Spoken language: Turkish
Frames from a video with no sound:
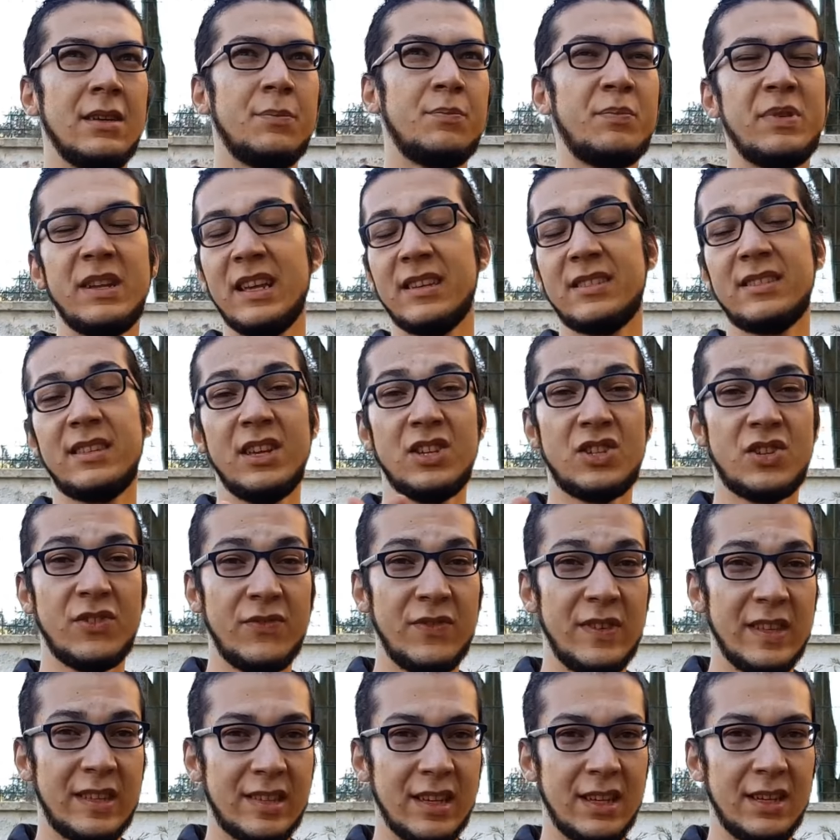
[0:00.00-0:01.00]
PlayStation
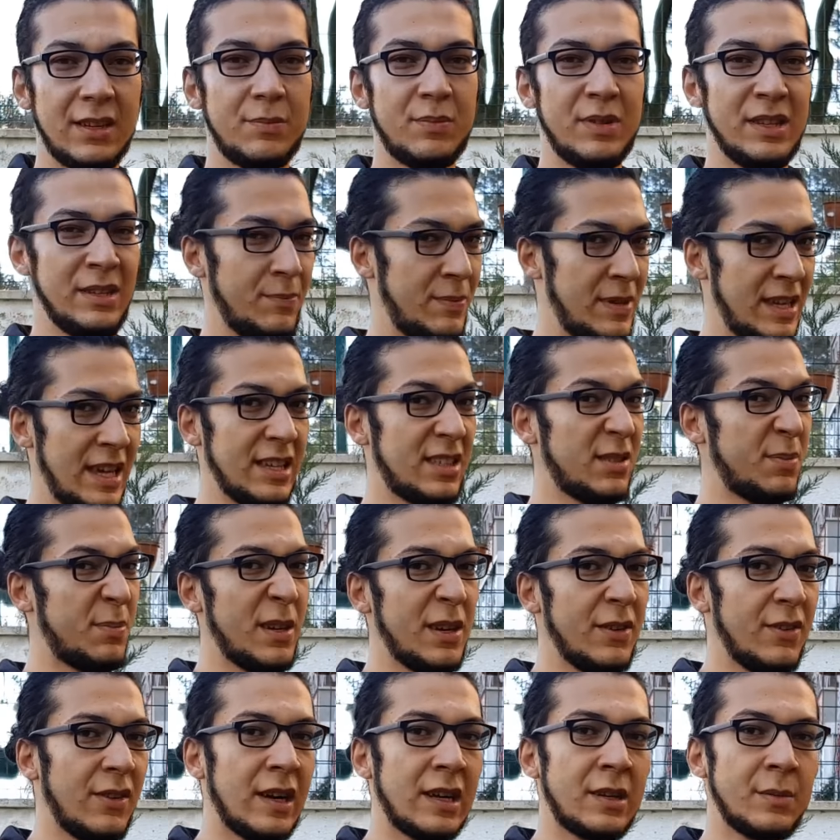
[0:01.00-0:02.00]
Vita, PSP
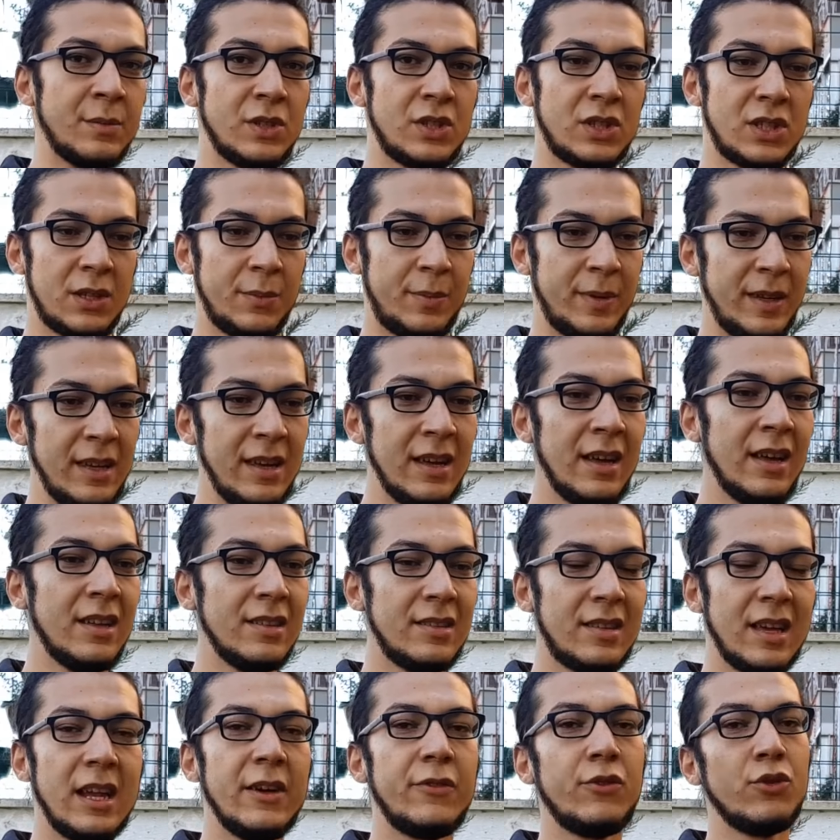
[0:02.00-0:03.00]
varmış gibi
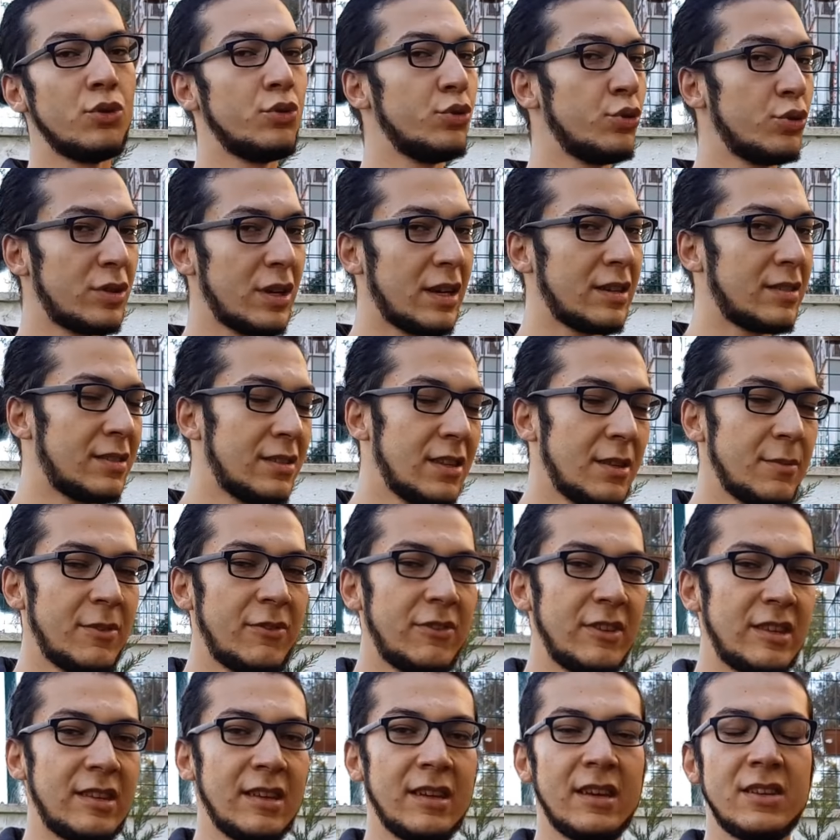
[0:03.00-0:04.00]
telefonunuzu aslında bir
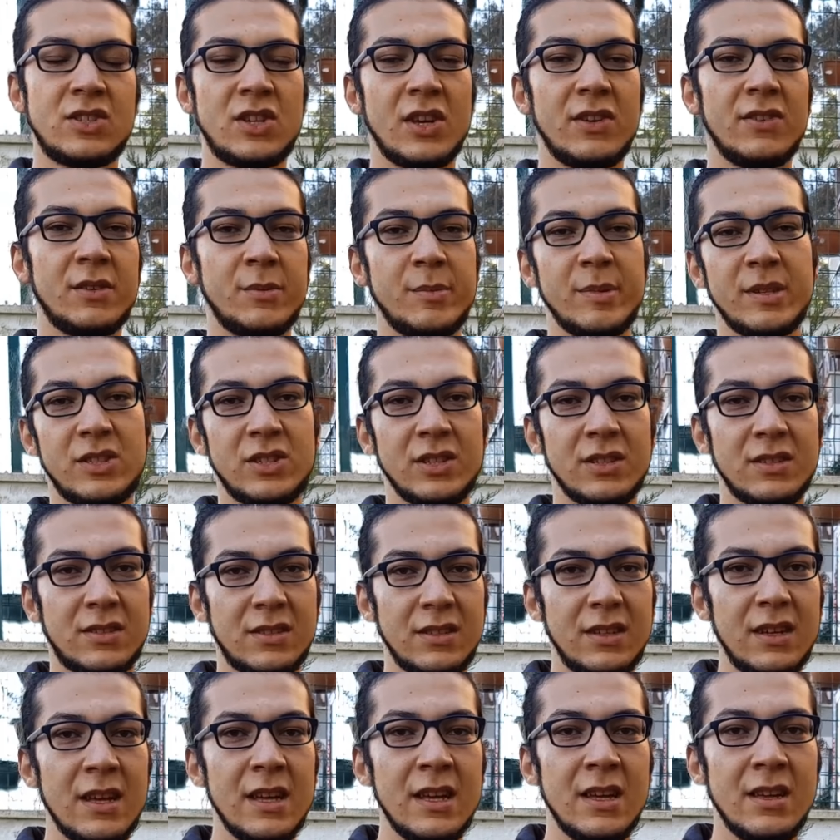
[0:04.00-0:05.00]
Vita'ya çevirme
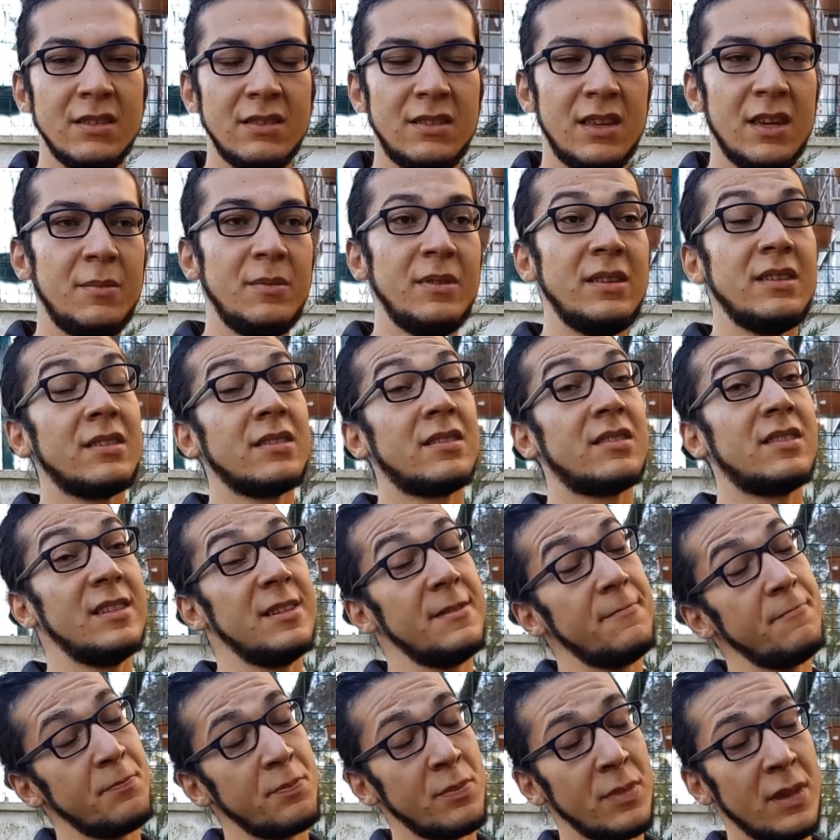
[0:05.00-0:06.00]
cihazı diyebiliriz
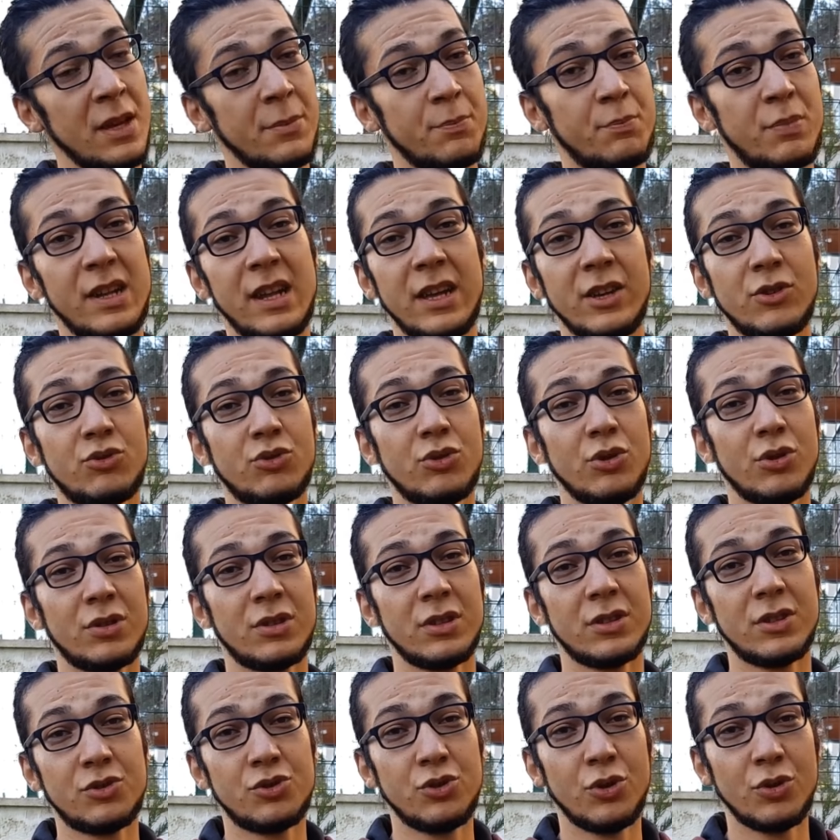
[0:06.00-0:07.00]
ki Play
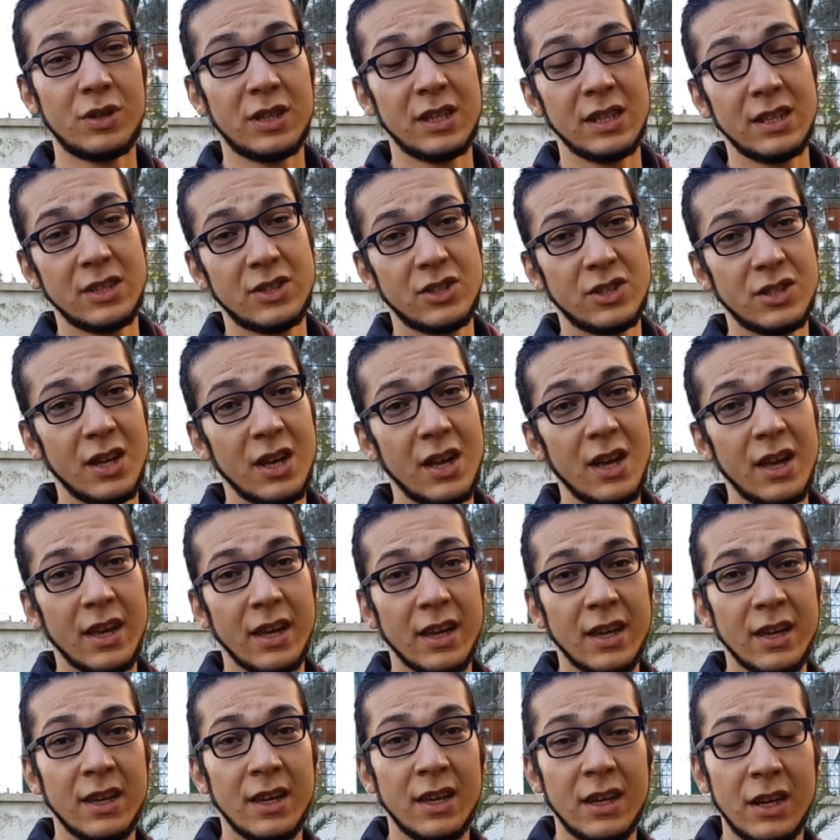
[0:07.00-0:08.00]
Store'da da çok geniş
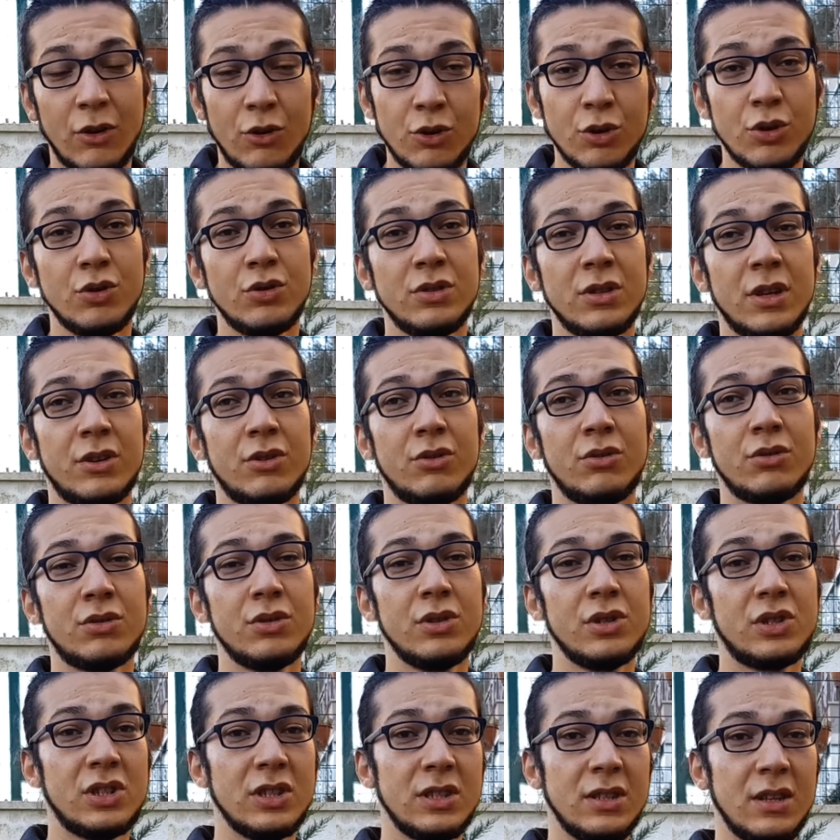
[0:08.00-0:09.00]
e, oyunlar olduğu
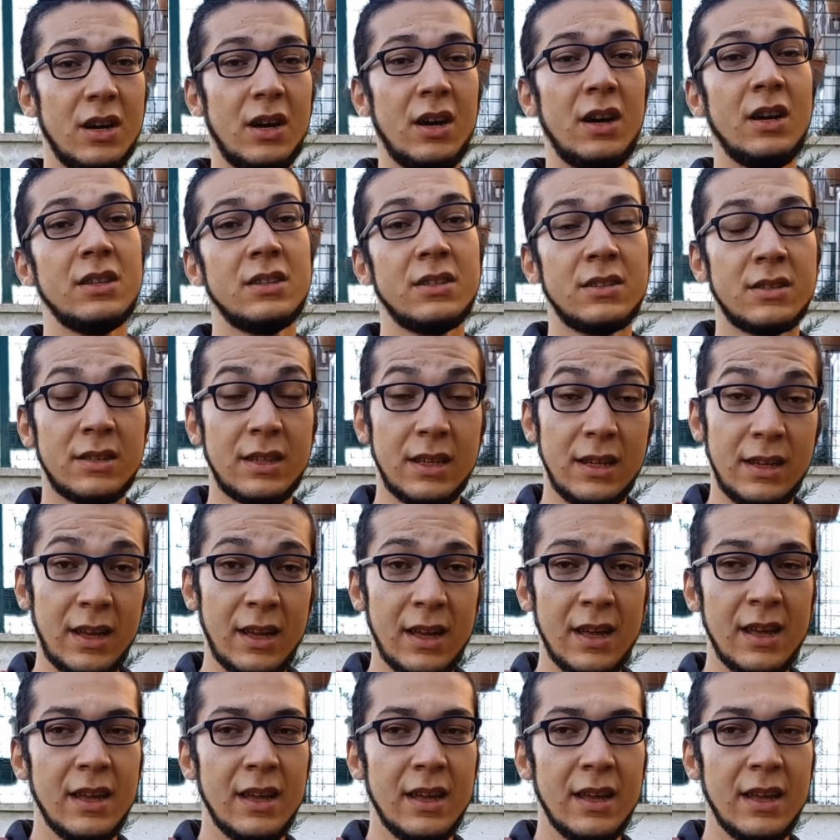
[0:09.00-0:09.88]
için anında